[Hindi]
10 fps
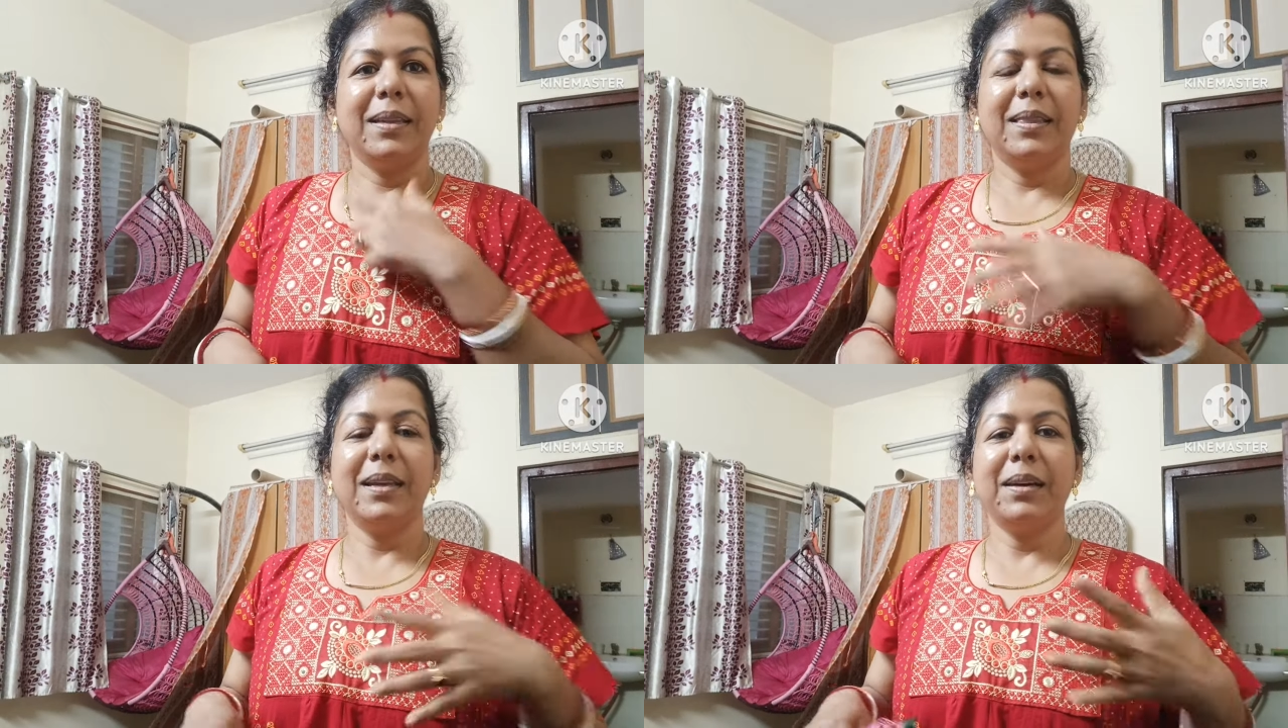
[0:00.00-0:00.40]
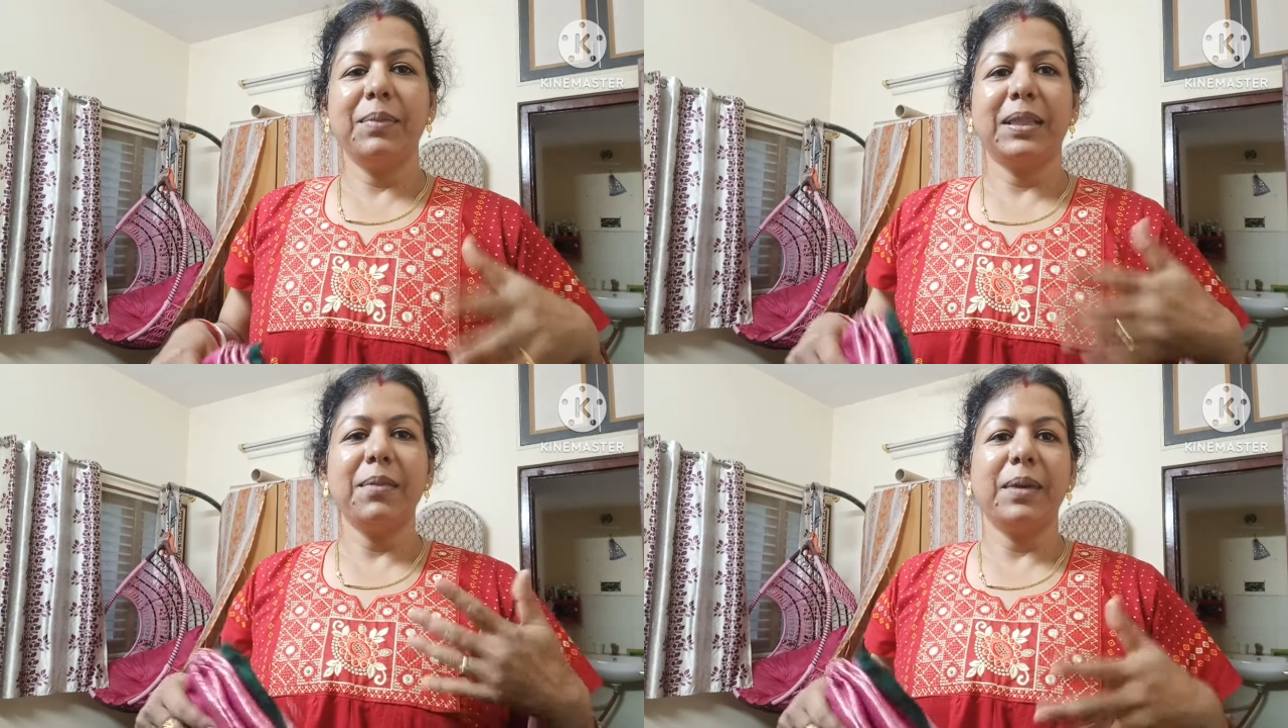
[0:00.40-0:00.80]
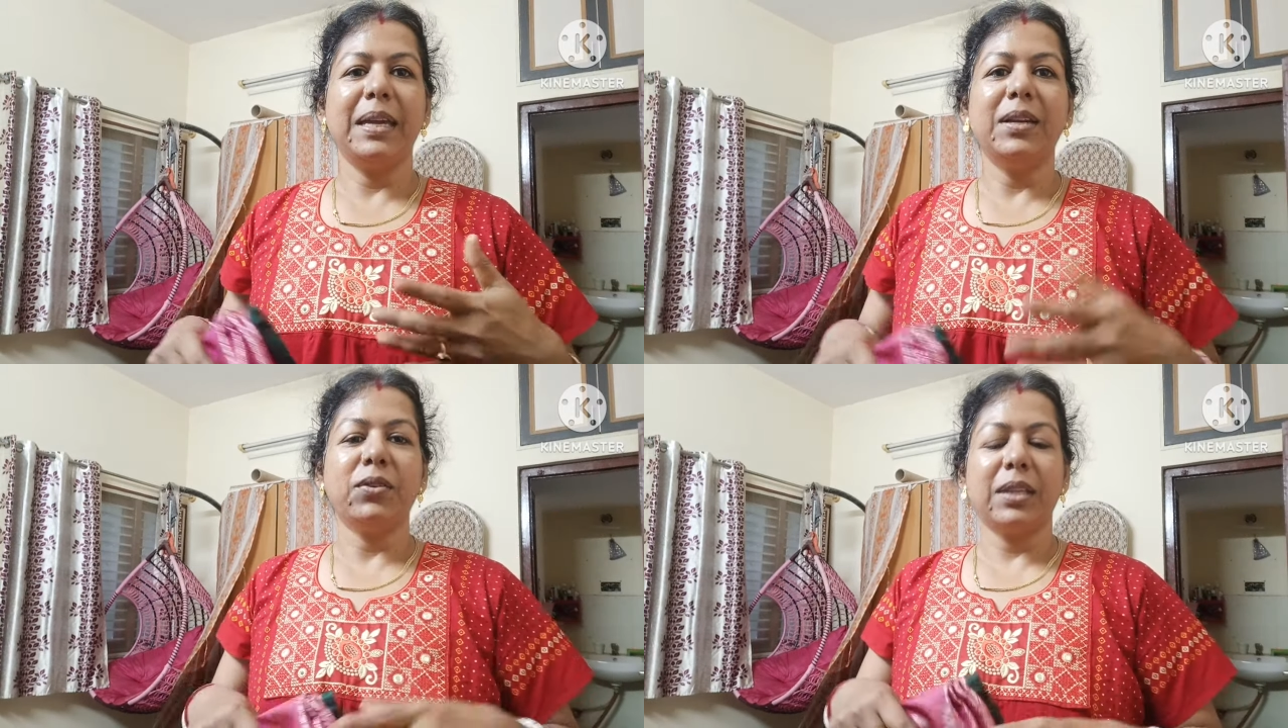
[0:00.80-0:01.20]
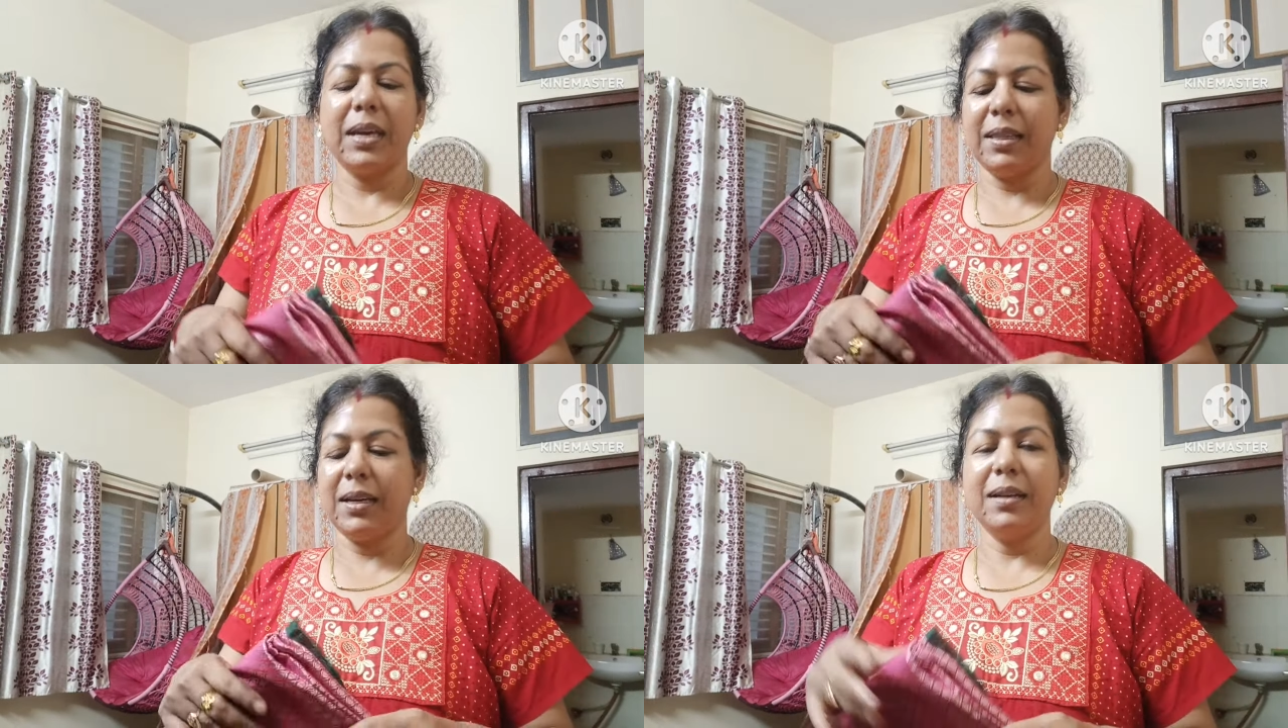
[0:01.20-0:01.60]
इतना मतलब हीट होता
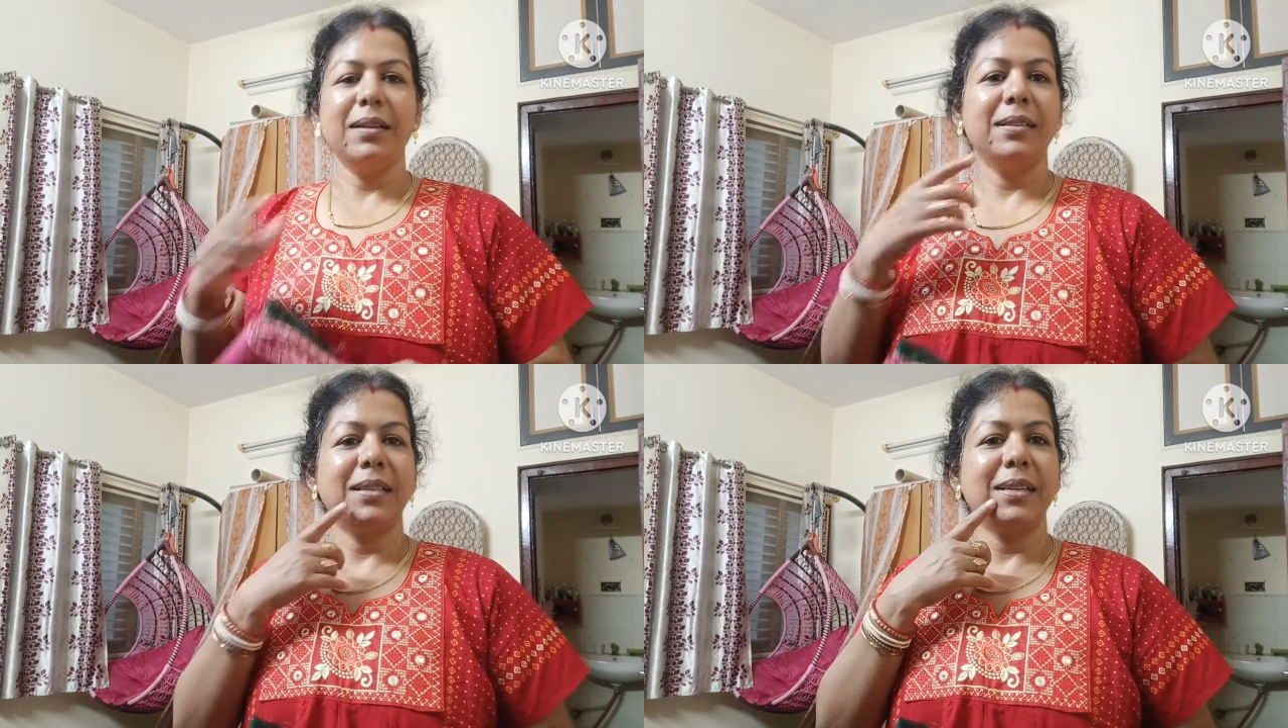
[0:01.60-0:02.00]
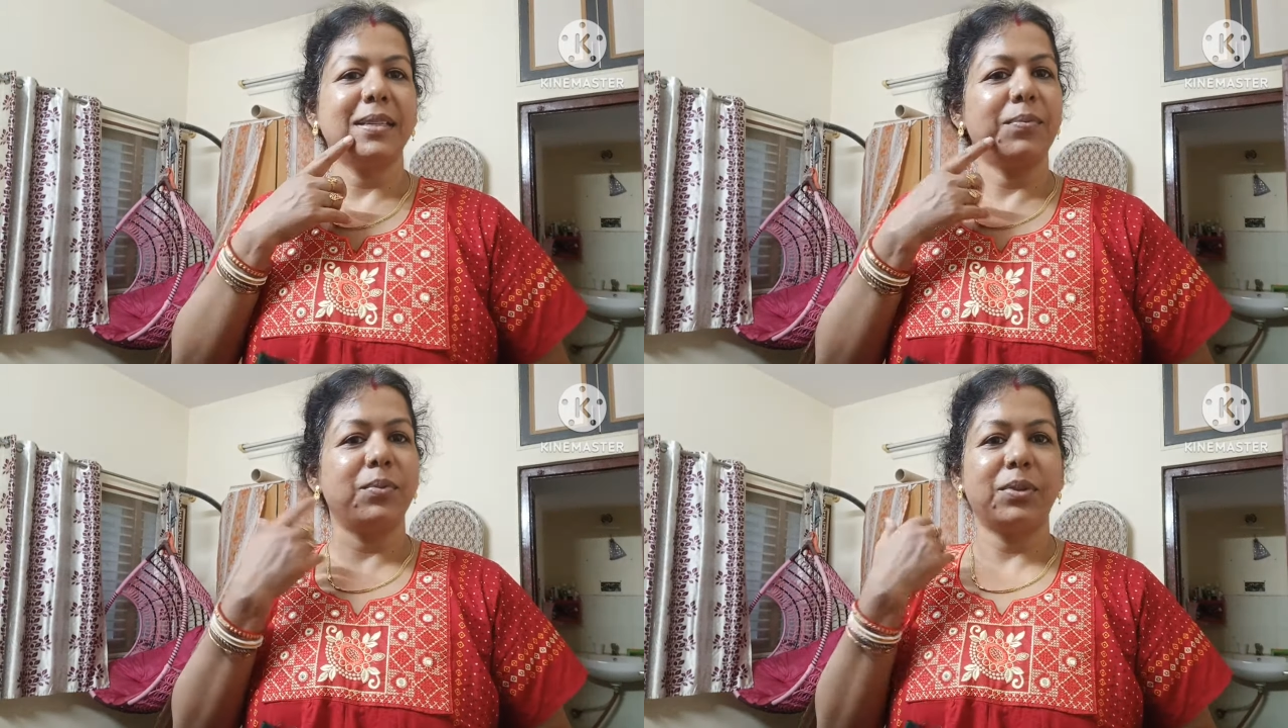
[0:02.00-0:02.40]
है इधर ये सब